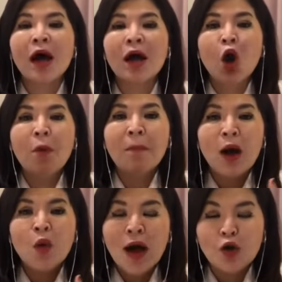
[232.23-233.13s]
engkau
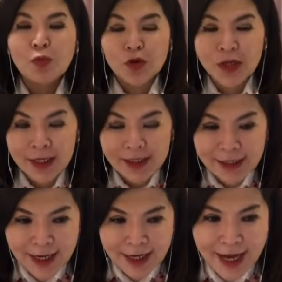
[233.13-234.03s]
mau aku punya
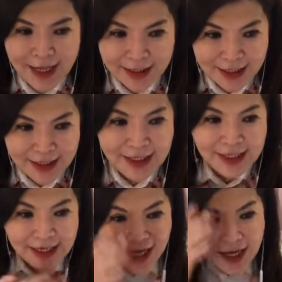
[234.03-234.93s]
kerendahan hati
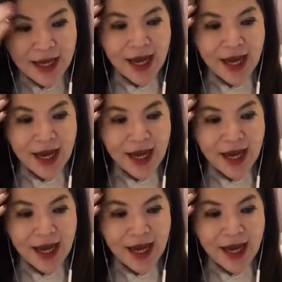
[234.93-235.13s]
ya